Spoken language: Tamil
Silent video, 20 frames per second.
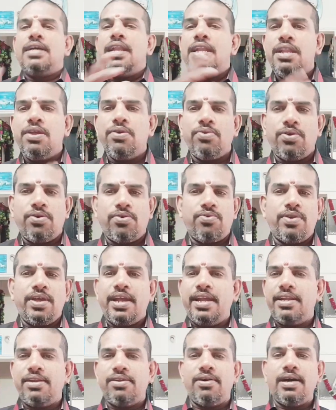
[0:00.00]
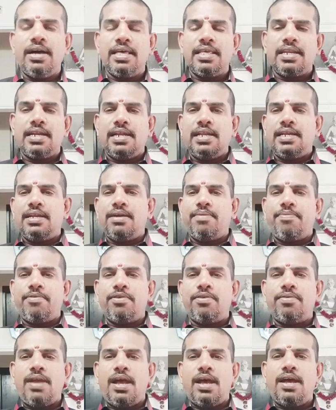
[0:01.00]
தண்ணி விடக்கூடிய ஐட்டம் அதனால் என்ன
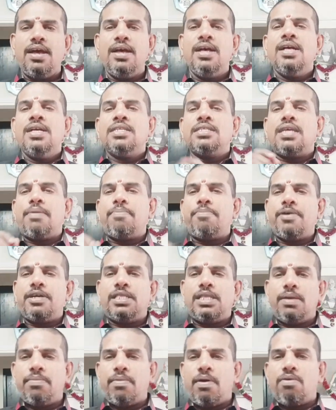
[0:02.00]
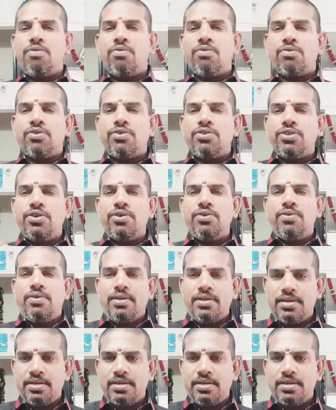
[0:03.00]
பண்ணணும்னா சப்பாத்தி மாவும் கொஞ்சம்